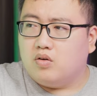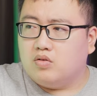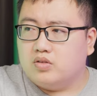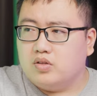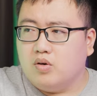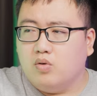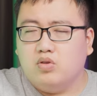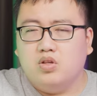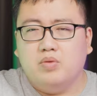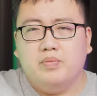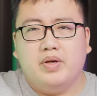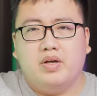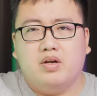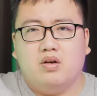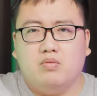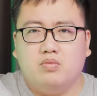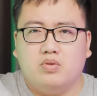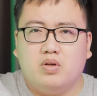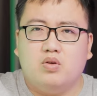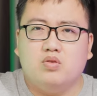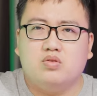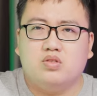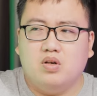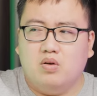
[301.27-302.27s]
nó xấu thì mình
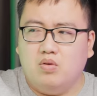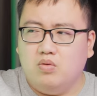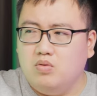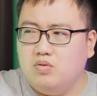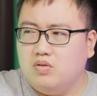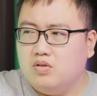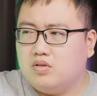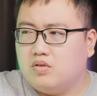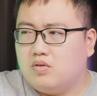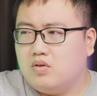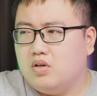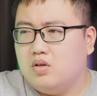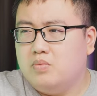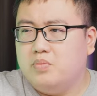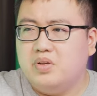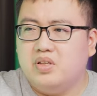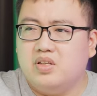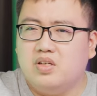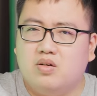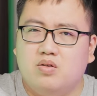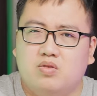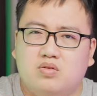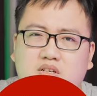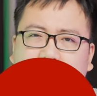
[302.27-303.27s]
không thấy nó xấu, con này
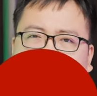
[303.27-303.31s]
mình thấy nó